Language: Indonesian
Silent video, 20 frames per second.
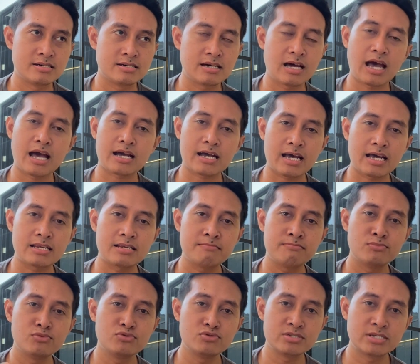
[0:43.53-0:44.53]
akan
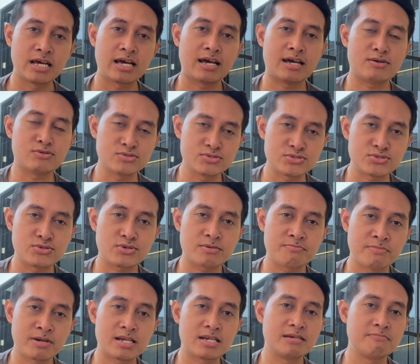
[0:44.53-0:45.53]
mudah untuk
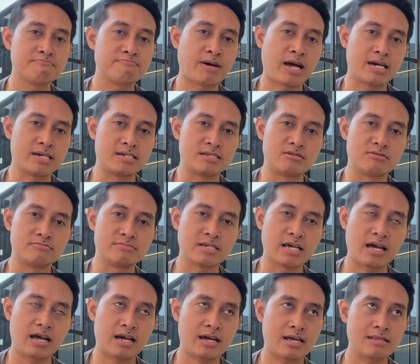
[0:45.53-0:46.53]
berlimpah hidupnya,
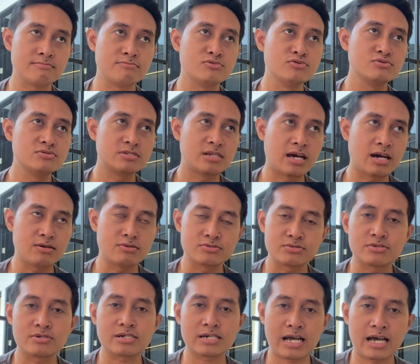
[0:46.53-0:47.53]
akan mudah
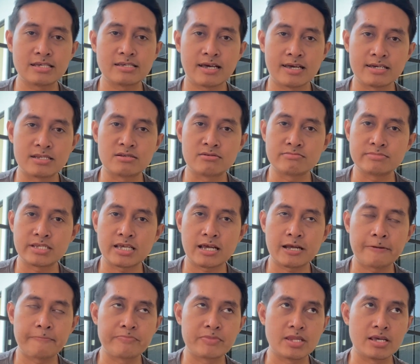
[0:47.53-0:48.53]
untuk kaya hidupnya.
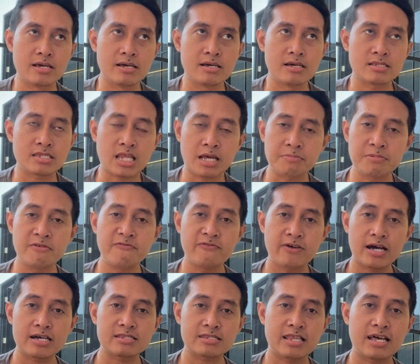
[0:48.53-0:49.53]
Tapi
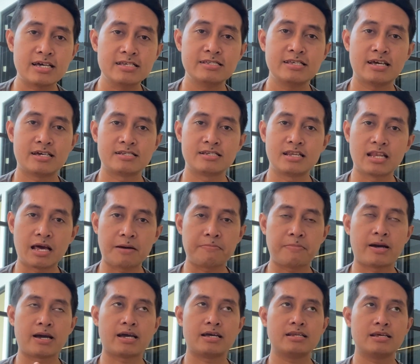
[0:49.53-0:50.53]
faktanya di
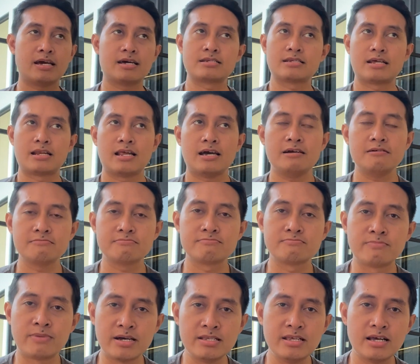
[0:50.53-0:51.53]
lapangan adalah
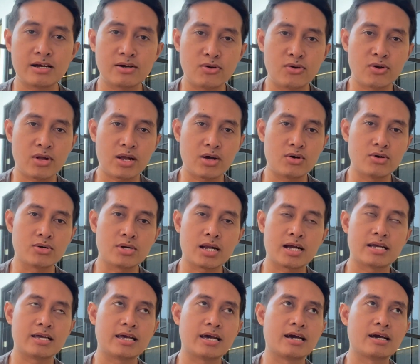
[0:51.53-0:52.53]
banyak orang-orang
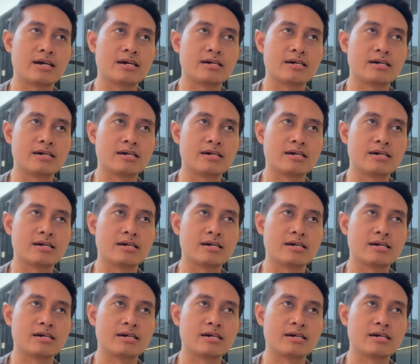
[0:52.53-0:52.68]
yang